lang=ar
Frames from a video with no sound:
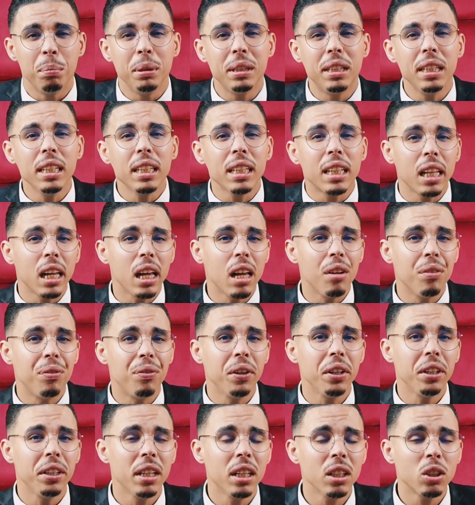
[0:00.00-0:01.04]
بدايه
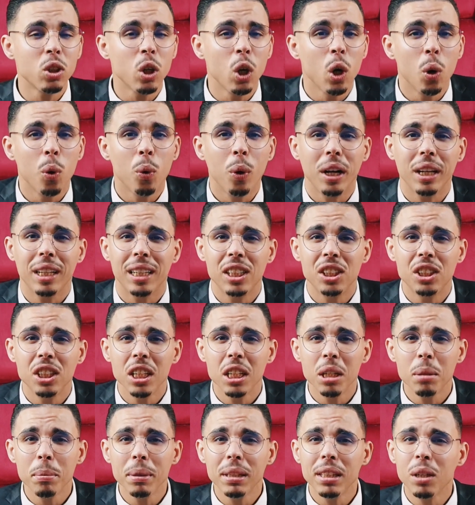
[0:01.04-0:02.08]
الالفينات واحد
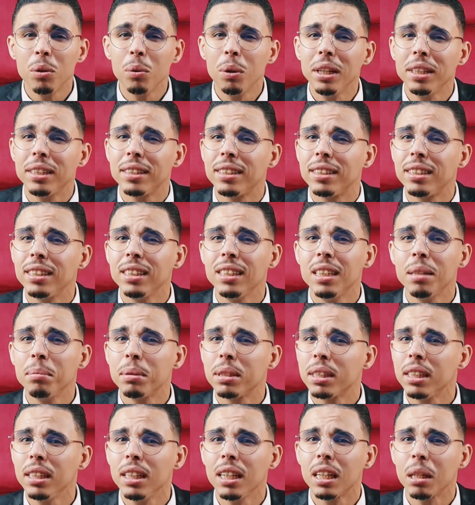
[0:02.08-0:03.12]
الجريمه ديال واحد السيده
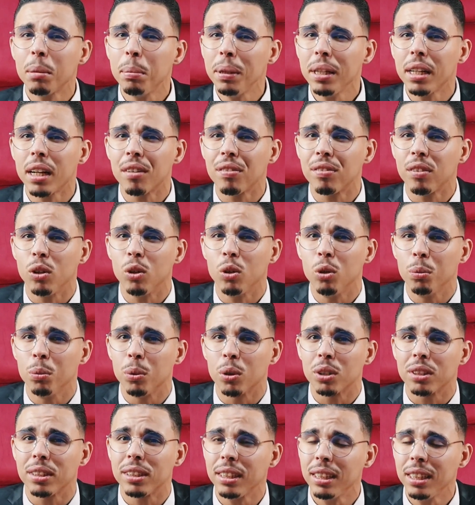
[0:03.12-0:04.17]
مسكينه كبيره في
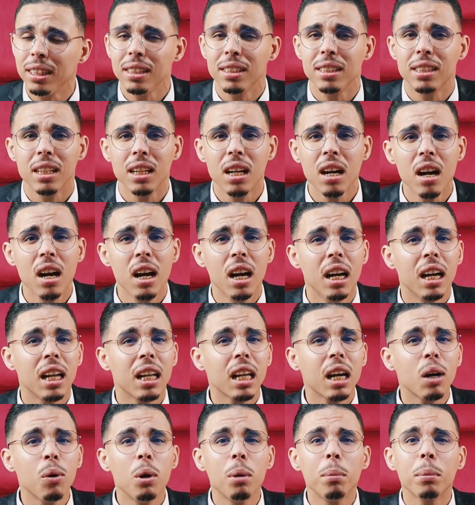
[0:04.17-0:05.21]
العمر 90 سنه
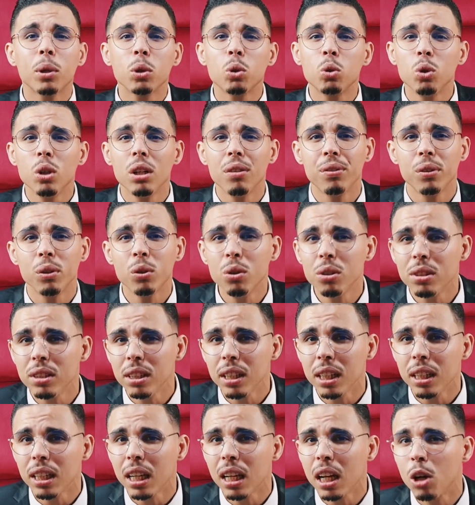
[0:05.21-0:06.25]
لقاوها مقتوله في
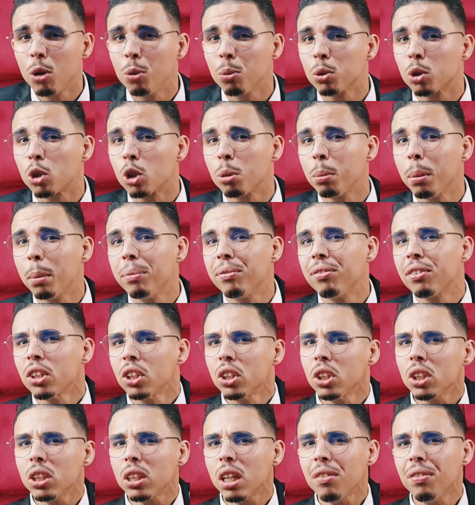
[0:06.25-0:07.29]
الكوزينه ديالها ومضروبه
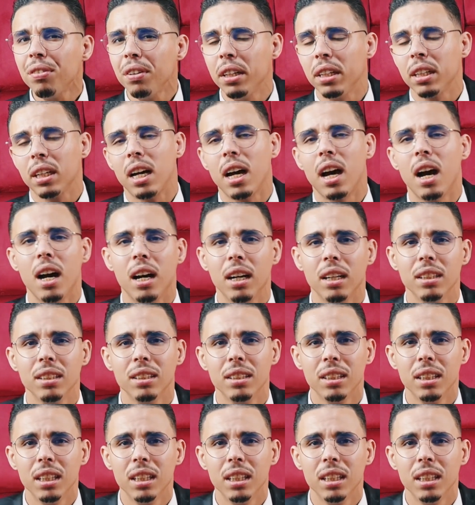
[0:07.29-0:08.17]
بفرشيطه في عنقها